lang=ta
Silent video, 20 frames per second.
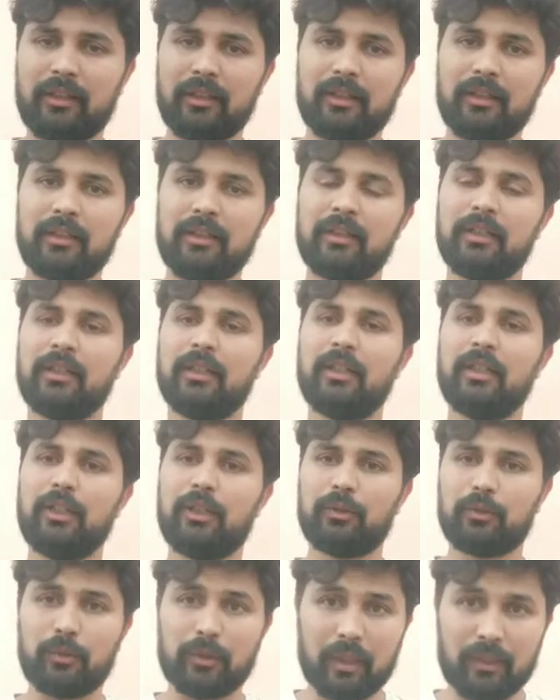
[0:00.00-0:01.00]
நிற்கிறது
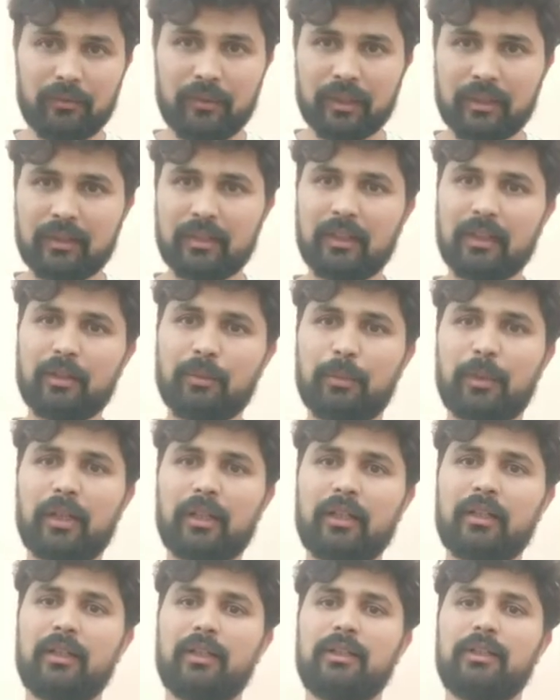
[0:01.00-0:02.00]
ஸோ நெட்ஃப்ளிக்ஸில் இருக்குது
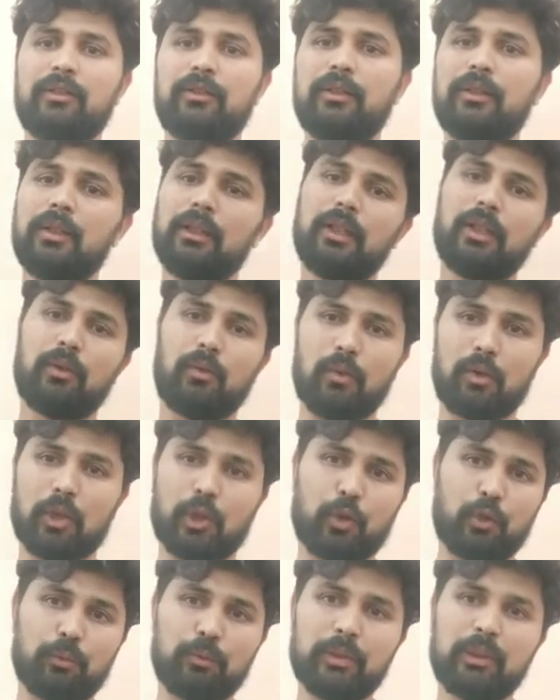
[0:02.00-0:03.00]
பாருங்கள் அதாவது உங்களை
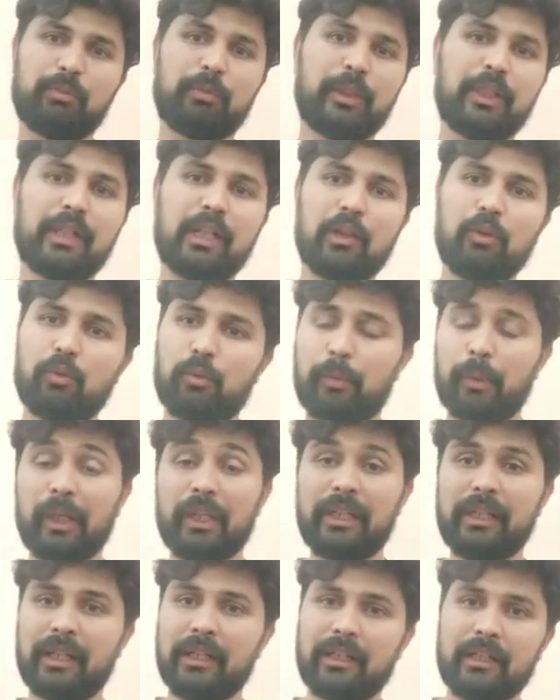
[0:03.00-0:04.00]
ரொம்ப ஸ்பீடாக ஒரு
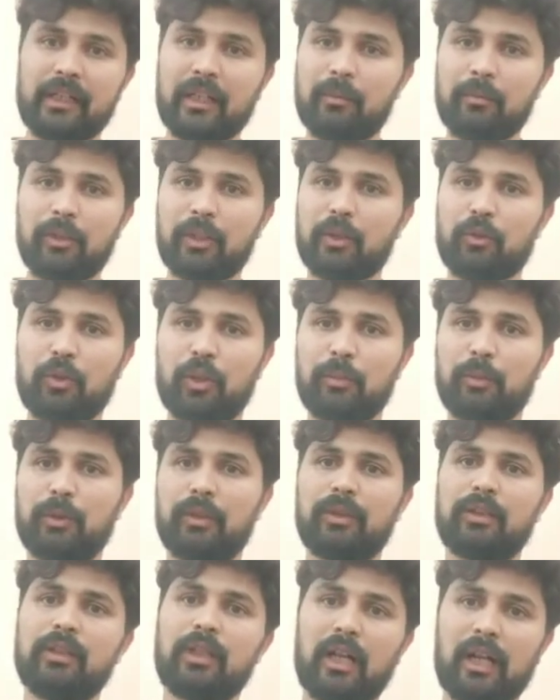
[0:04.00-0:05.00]
பெரிய என்டர்டெயின்மெண்ட்டை கொண்டு
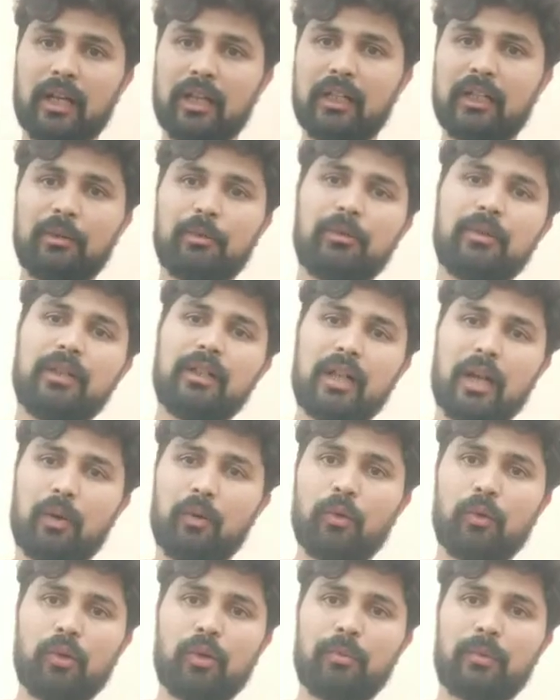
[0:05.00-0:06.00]
போகாது அங்கே உள்ள
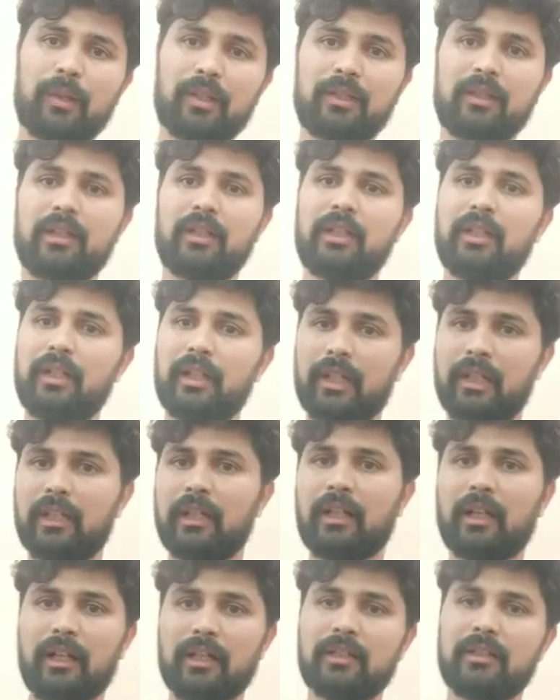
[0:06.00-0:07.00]
அவங்களோட பிரச்சனையாக என்ன
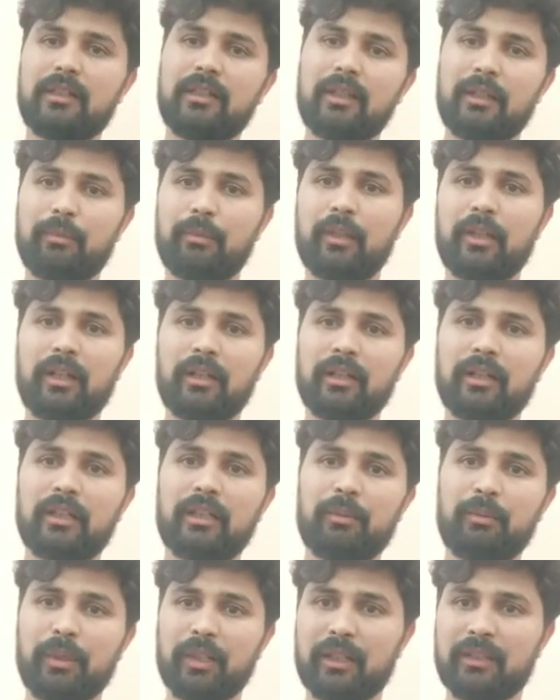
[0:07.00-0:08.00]
நடந்துச்சு எப்படி இருந்தாங்க
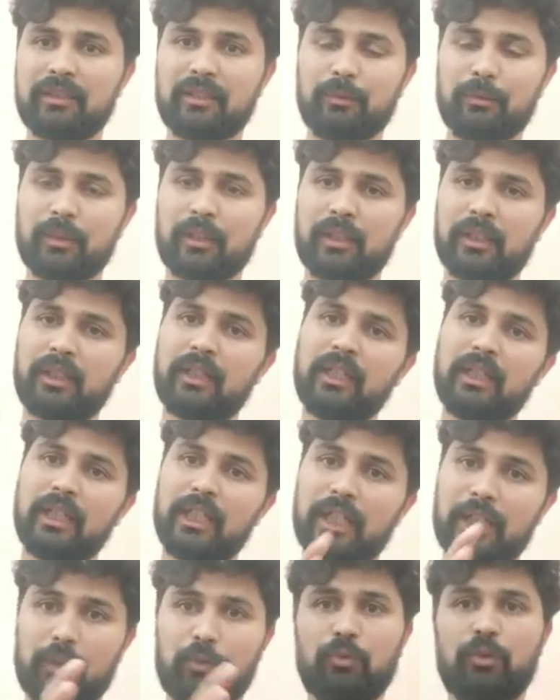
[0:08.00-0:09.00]
எப்படி கஷ்டப்பட்டாங்க
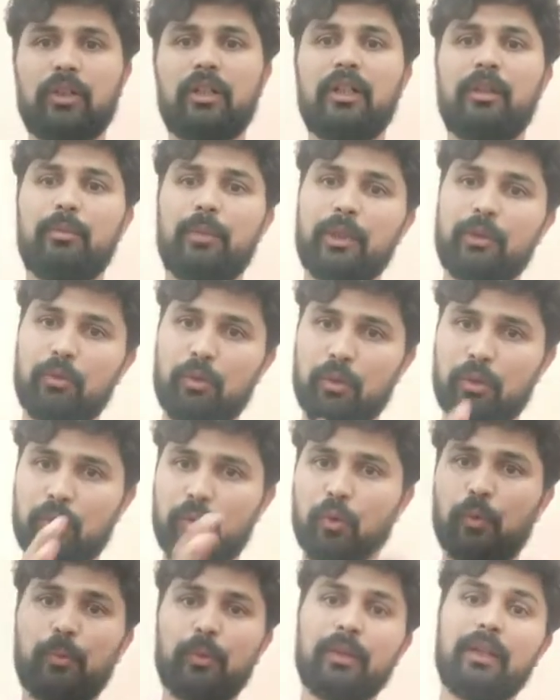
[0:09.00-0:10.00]
இவங்கன்னு இப்படி ஒரு
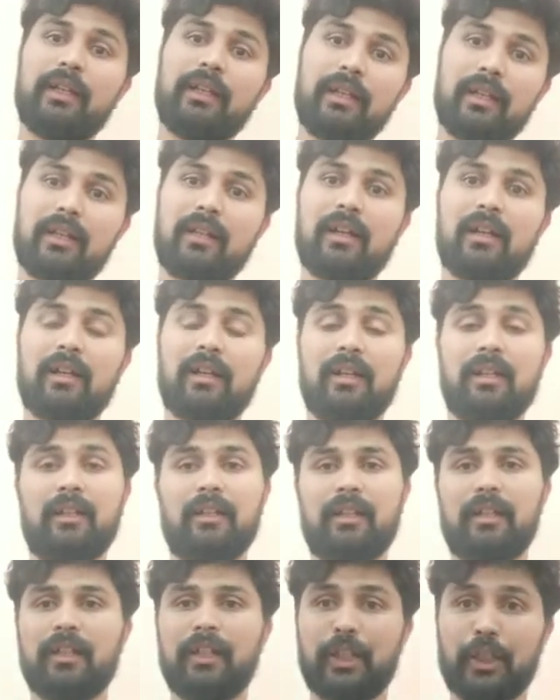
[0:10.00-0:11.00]
குரூப்பெல்லாம் இருக்கிறாங்க
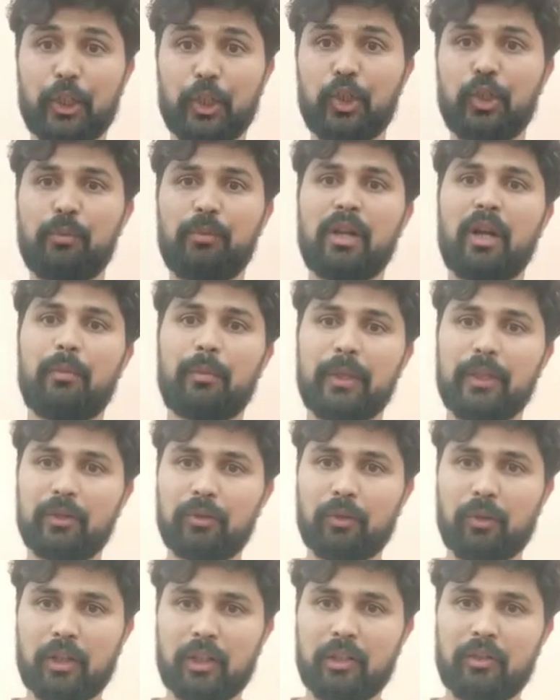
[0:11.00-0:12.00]
இன்னுமே அப்படின்னு
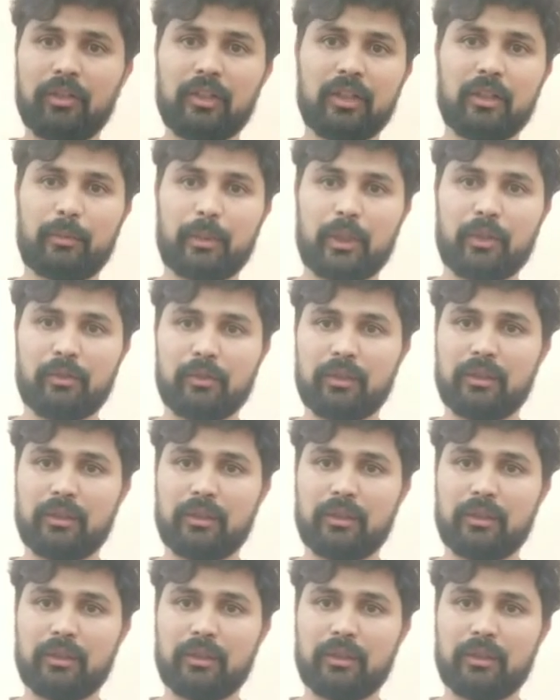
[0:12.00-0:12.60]
சொல்கிறத வந்து இந்த படம்